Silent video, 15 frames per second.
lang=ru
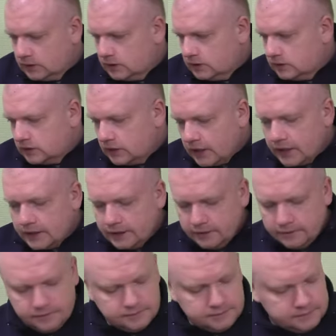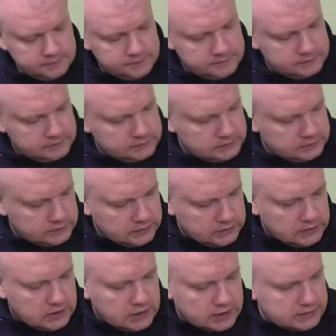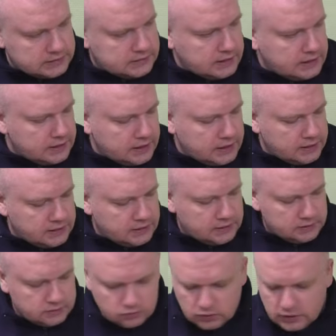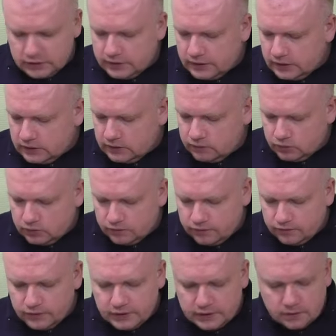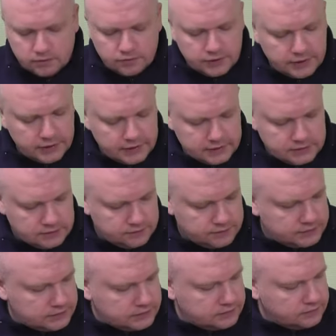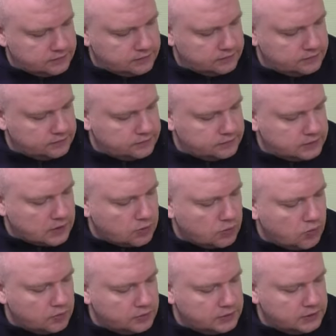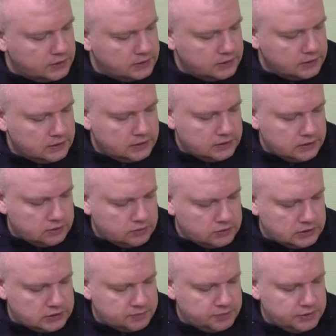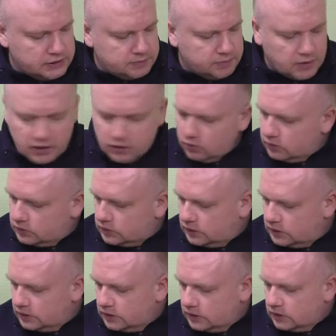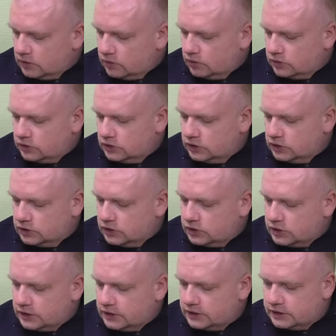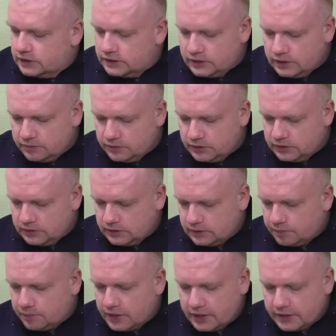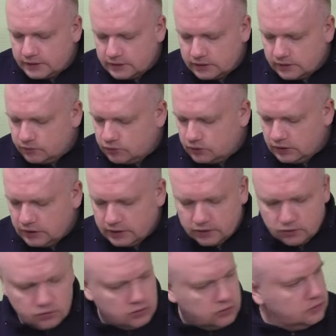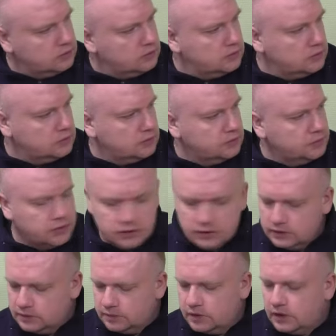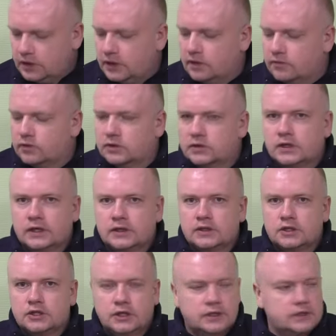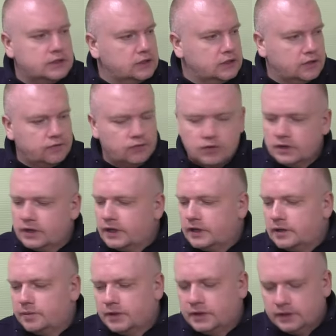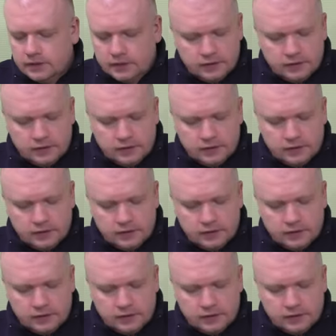Далее, расстояние, ну, конкретно вот в этом варианте, в, в таком, да, у нас без пролонги, от нижней части 75, это вот я до измеряю вот до этой части, до фора гриппа.